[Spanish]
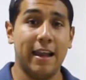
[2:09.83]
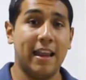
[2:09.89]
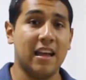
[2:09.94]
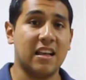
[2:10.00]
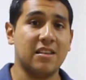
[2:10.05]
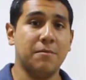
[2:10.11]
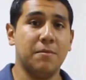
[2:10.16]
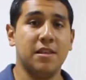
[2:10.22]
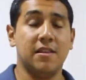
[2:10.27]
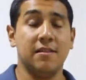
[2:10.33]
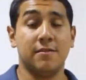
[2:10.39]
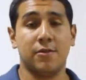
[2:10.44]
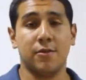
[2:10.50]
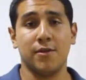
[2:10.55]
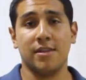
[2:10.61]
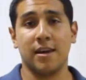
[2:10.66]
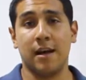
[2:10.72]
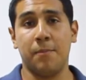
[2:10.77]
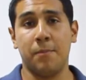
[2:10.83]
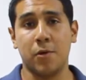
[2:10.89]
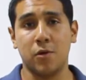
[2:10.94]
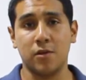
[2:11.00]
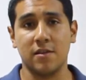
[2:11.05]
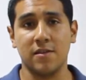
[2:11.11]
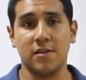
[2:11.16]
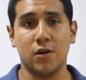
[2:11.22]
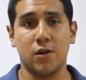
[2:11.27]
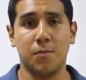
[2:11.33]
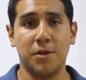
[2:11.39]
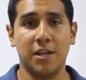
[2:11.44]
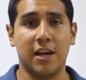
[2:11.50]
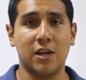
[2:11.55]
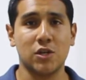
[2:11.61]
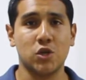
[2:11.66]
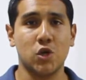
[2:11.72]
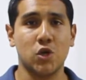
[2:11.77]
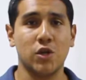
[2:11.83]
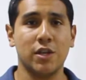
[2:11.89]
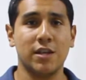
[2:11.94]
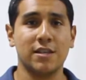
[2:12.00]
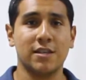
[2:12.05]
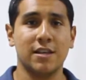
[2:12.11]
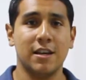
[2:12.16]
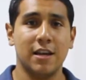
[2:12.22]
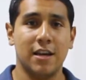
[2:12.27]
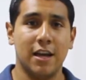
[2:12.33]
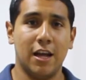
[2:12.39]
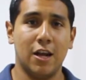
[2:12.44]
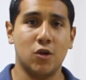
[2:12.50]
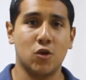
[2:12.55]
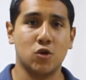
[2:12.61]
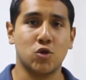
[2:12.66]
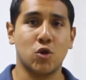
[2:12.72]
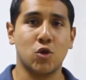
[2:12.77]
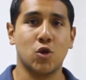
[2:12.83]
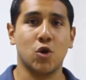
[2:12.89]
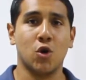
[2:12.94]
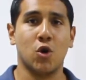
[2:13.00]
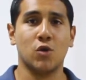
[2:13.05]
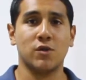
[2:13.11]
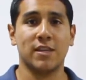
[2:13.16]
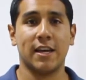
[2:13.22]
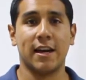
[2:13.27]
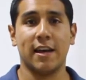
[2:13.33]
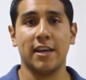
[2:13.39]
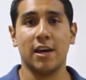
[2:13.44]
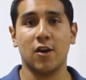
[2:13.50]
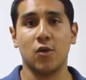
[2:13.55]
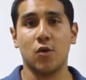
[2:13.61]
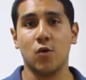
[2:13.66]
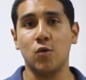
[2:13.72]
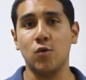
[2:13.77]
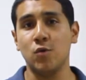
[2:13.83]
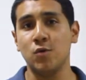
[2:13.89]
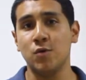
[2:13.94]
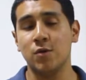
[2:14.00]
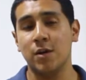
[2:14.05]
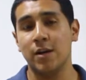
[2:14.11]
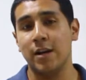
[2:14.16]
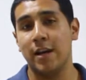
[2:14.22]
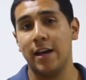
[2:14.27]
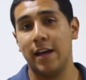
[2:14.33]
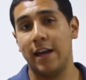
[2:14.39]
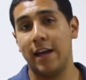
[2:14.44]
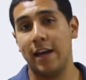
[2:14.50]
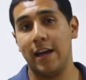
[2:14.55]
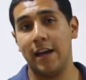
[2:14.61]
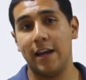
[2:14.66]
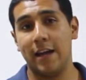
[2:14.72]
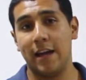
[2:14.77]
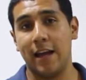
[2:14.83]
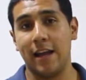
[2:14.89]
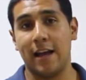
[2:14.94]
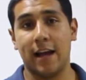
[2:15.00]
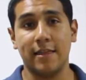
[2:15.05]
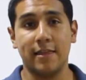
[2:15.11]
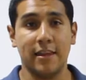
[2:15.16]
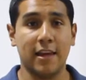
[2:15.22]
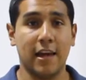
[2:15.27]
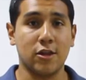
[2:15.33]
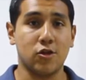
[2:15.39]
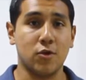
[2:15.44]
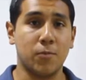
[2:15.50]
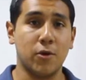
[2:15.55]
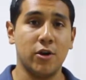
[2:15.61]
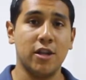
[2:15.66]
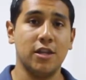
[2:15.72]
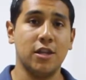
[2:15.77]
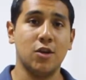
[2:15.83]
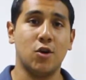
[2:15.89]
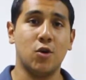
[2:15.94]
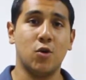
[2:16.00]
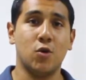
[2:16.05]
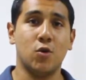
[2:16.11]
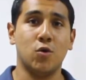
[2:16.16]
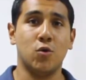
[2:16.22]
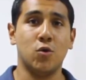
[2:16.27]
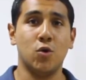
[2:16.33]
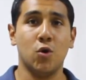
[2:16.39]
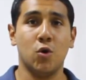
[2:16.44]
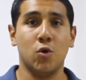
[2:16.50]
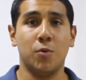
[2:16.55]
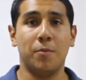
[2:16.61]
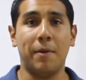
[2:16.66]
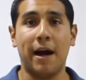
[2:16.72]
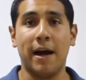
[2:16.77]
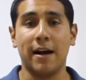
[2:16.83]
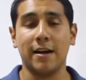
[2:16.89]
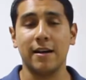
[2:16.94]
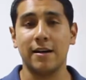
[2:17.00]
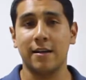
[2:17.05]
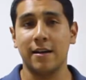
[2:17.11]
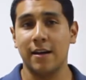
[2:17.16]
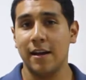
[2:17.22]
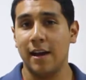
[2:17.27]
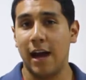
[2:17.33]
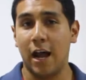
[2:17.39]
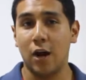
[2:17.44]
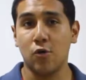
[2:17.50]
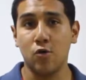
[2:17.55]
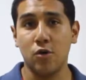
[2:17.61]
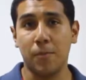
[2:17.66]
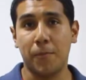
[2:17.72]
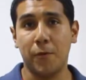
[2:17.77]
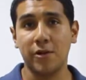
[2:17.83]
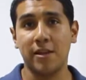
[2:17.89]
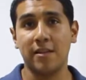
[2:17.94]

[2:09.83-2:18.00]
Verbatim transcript: el ex ministro de Transportes y Comunicaciones, el doctor José Gallardo Q, eh, el candidato político Julio Guzmán, algunos